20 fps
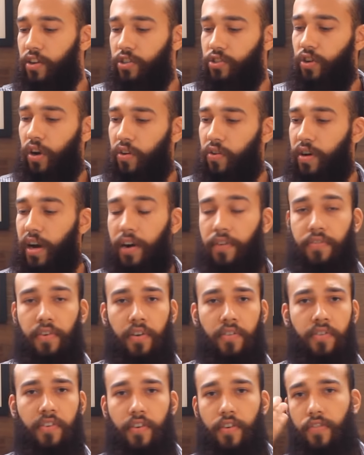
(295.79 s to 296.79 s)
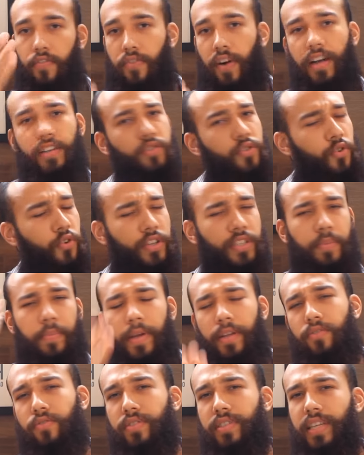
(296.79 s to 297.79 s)
joga o carvão, faz um
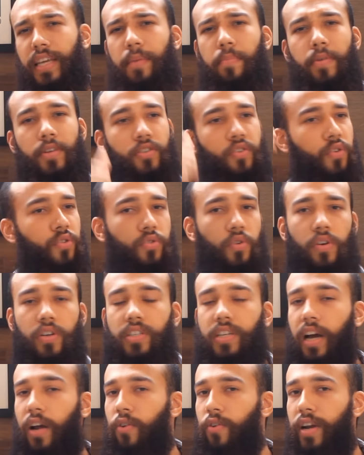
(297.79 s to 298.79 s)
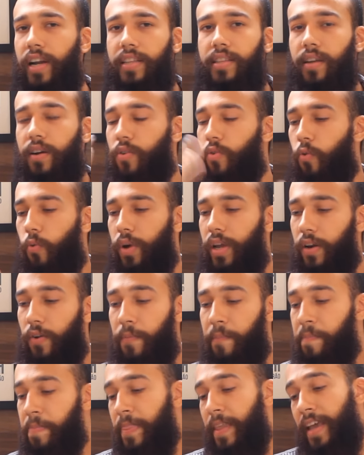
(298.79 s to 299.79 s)
cozimento simples, controle de calor é
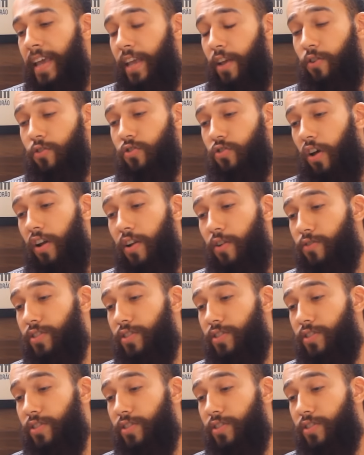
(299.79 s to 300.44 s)
tranquilo. Eu só